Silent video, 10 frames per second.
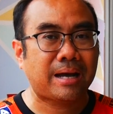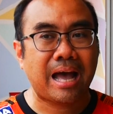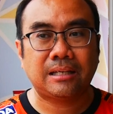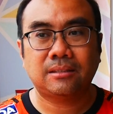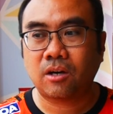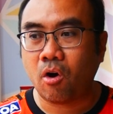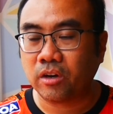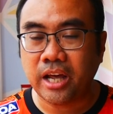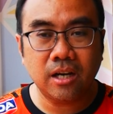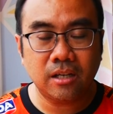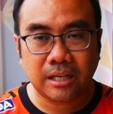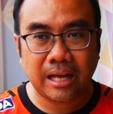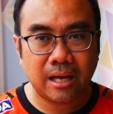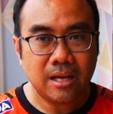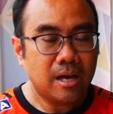บค่าของที่อะลึก
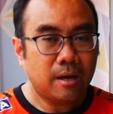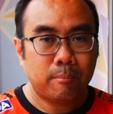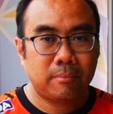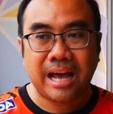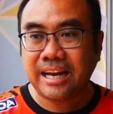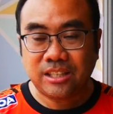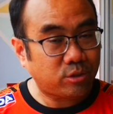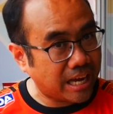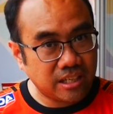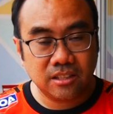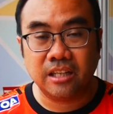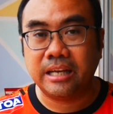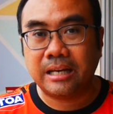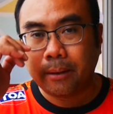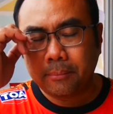รายได้ช่องทางอื่นๆ อี
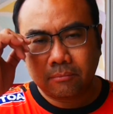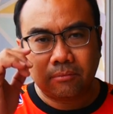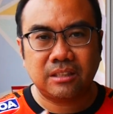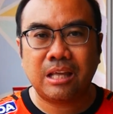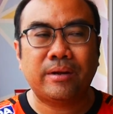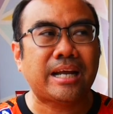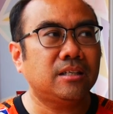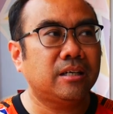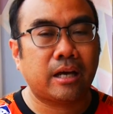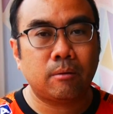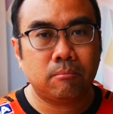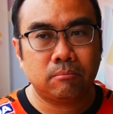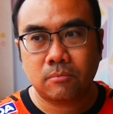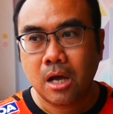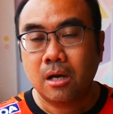กนะครับ ตีว่านัดหนึ่งนี่ครับ
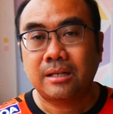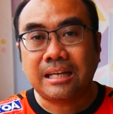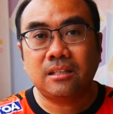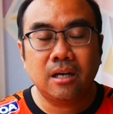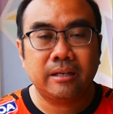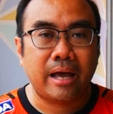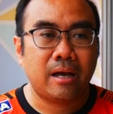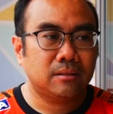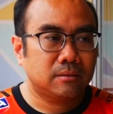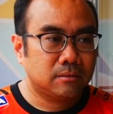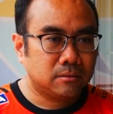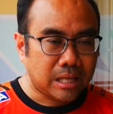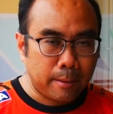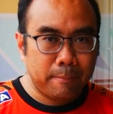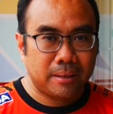นัดหนึ่งเนี่ย
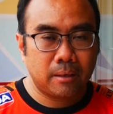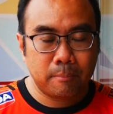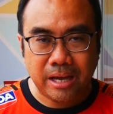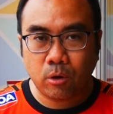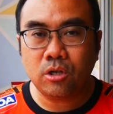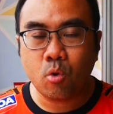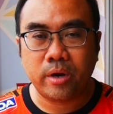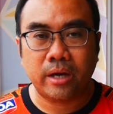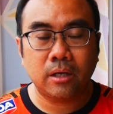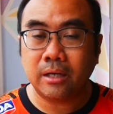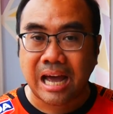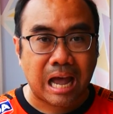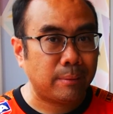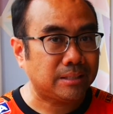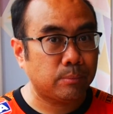ถ้าปิดไม่ให้คนดูเนี่ย เงินหาย
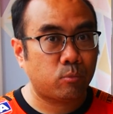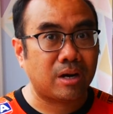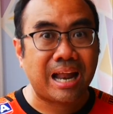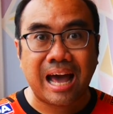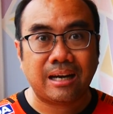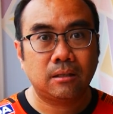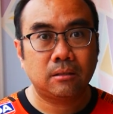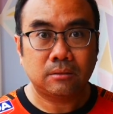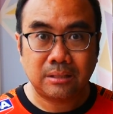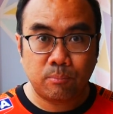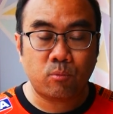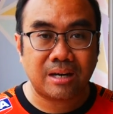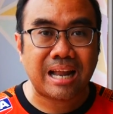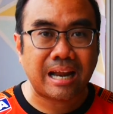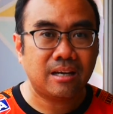ไปเลยสิบกว่าล้านสิบกว่า
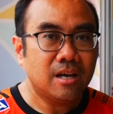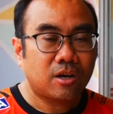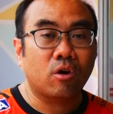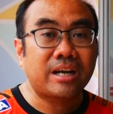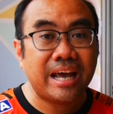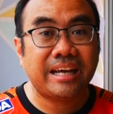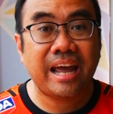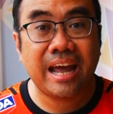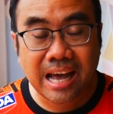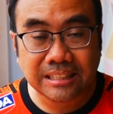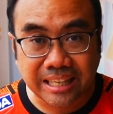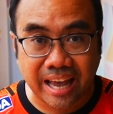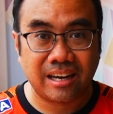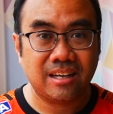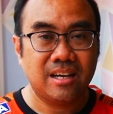ล้าน ของไทยแค่ห้าแส
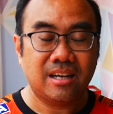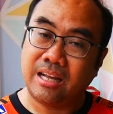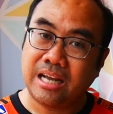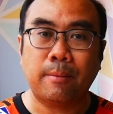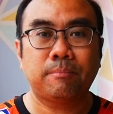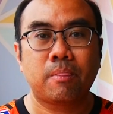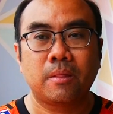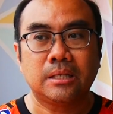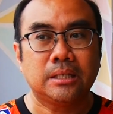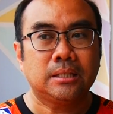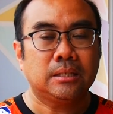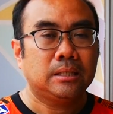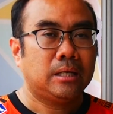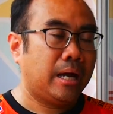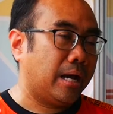นนะครับ
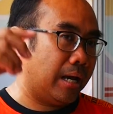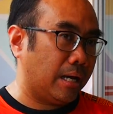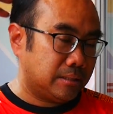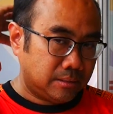อ่า